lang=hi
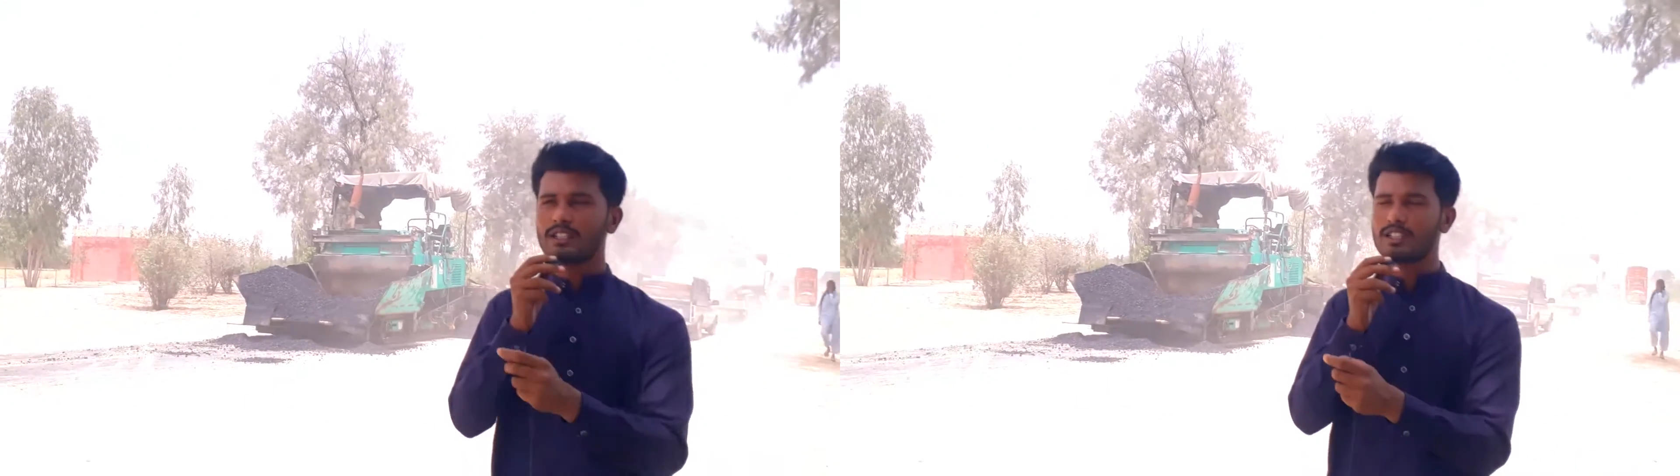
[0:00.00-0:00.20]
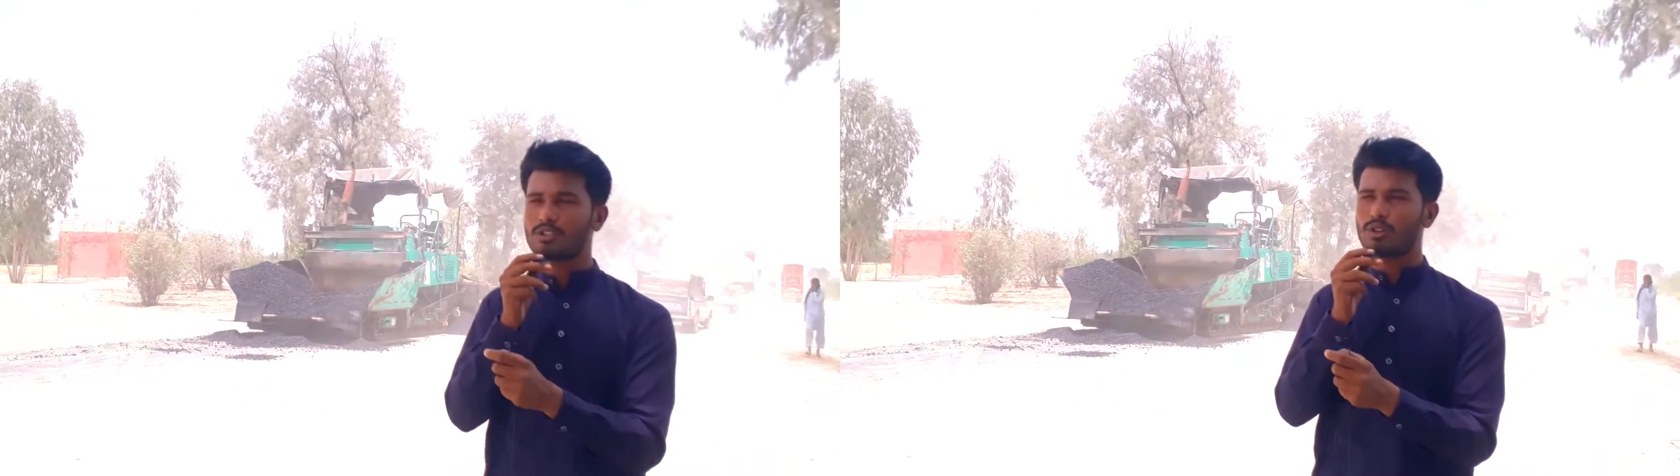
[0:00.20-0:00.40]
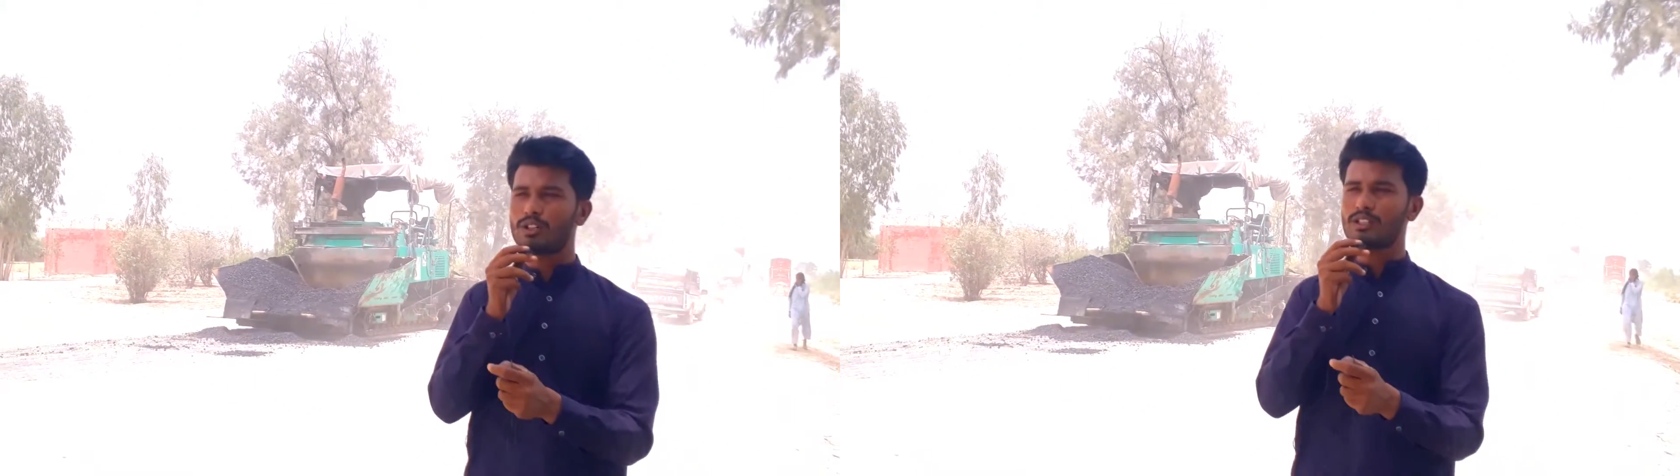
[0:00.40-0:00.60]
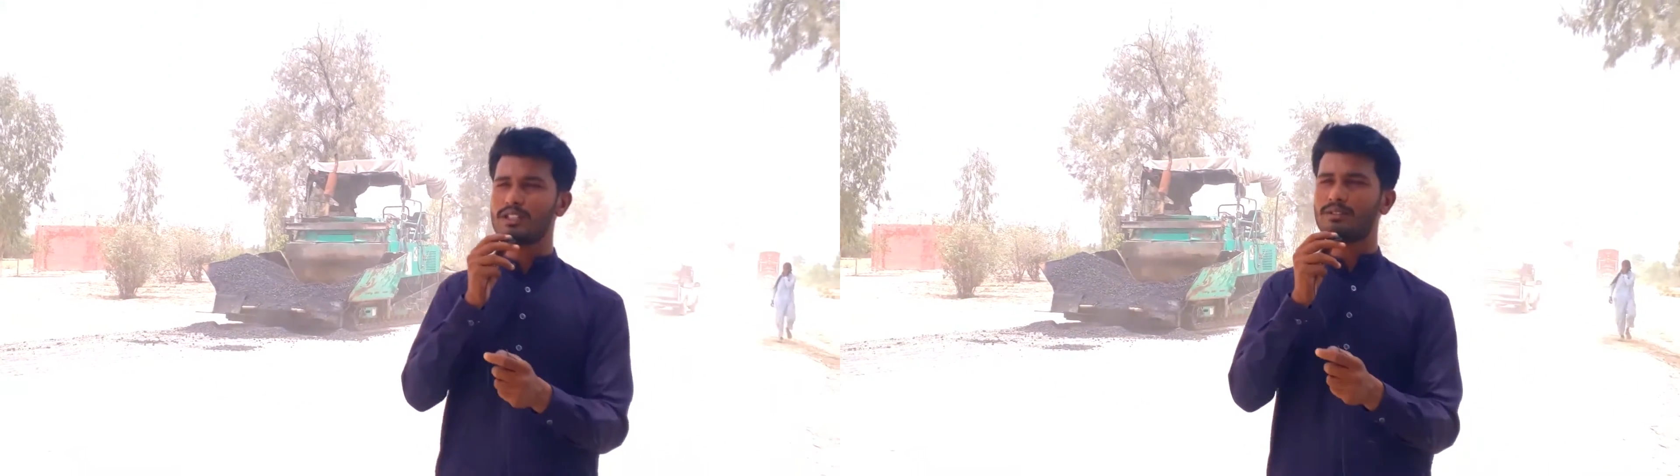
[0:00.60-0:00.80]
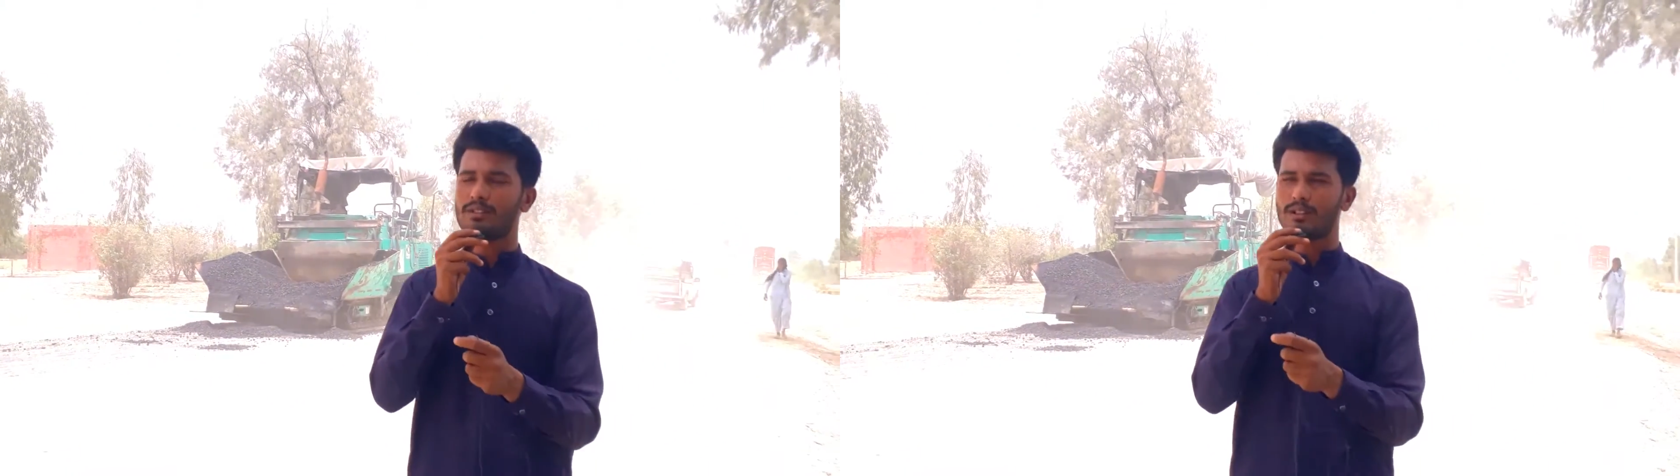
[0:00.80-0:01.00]
इसी छोटी
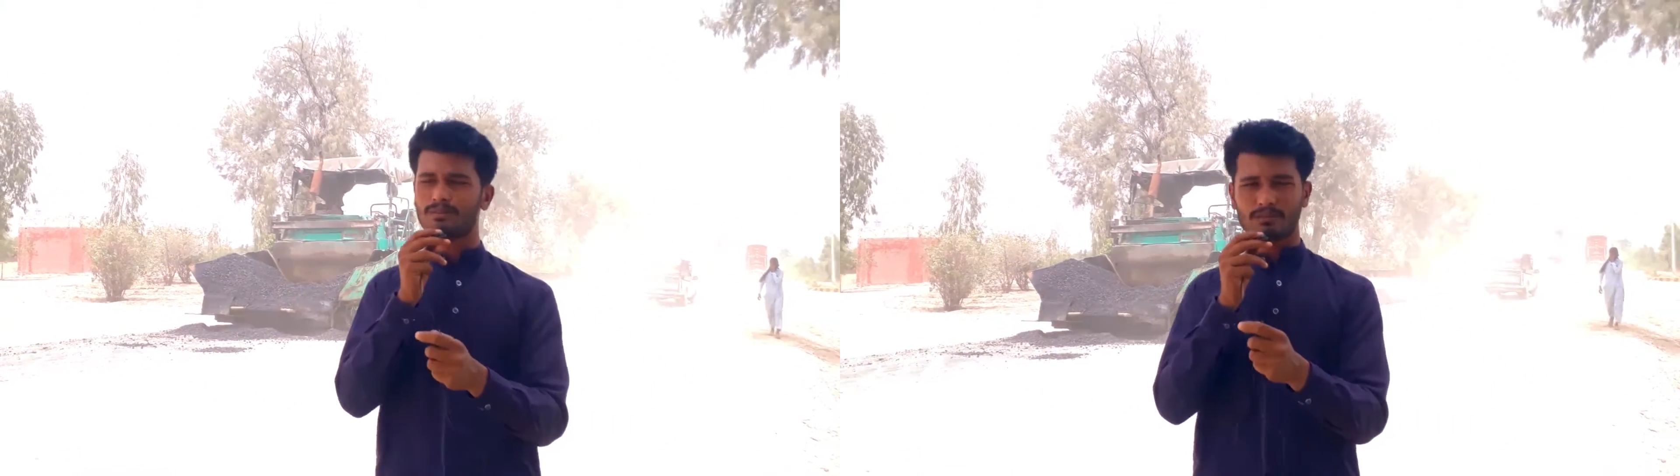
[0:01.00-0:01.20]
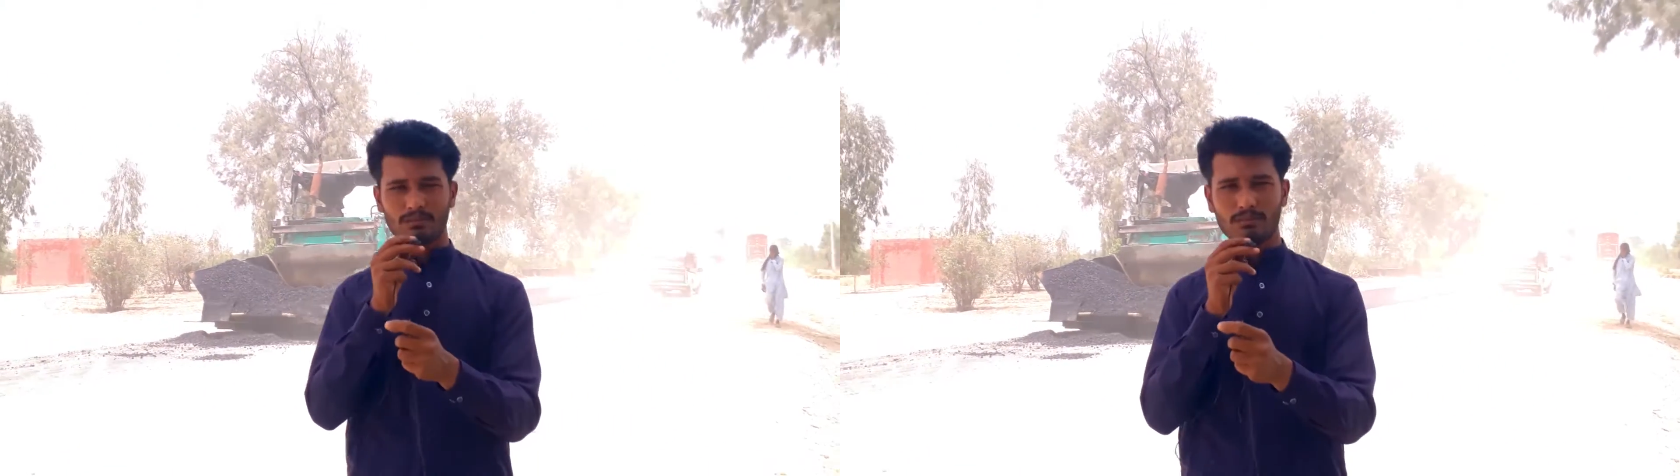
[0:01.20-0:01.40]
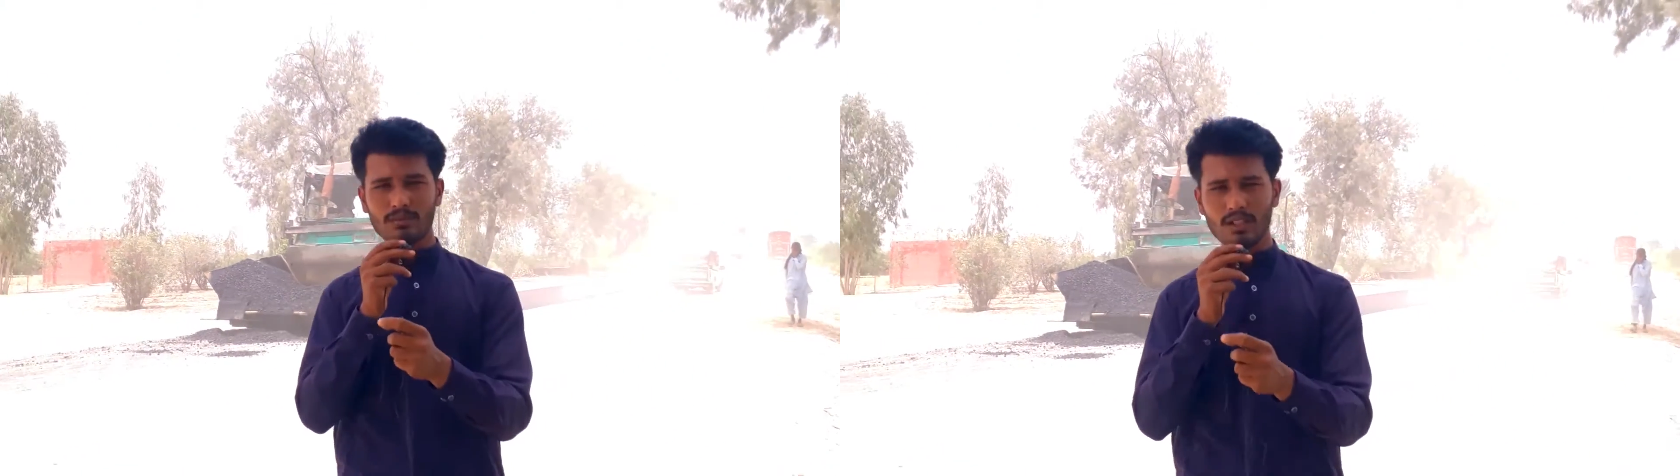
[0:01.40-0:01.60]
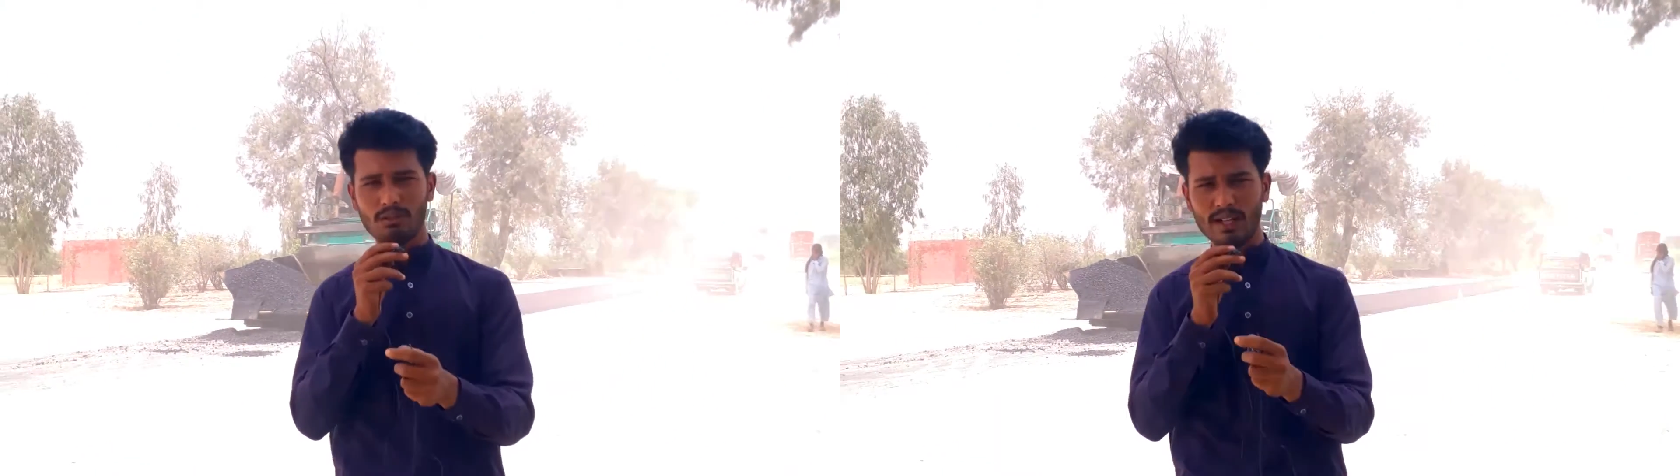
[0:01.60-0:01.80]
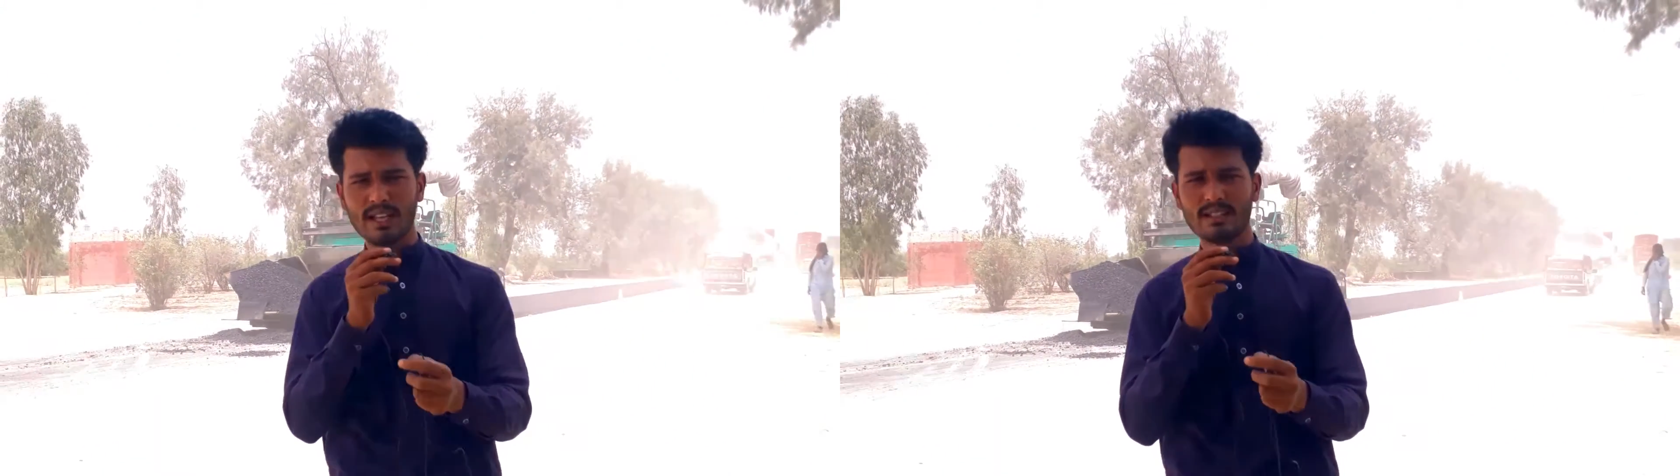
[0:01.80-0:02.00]
सी
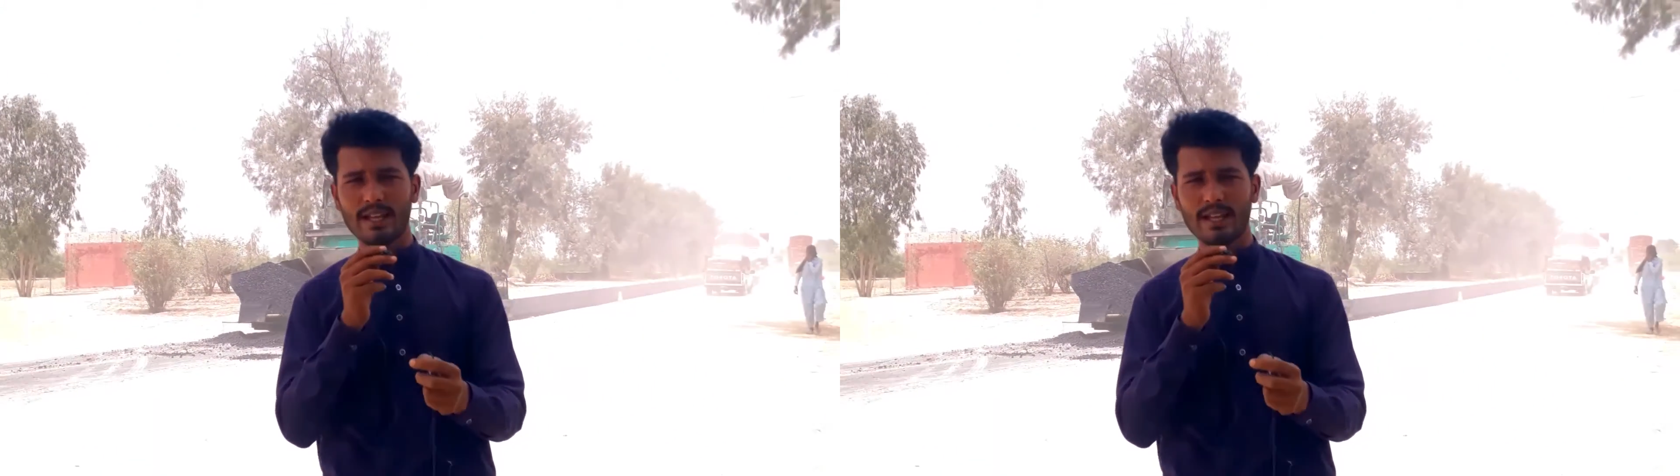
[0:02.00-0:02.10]
किसी वजह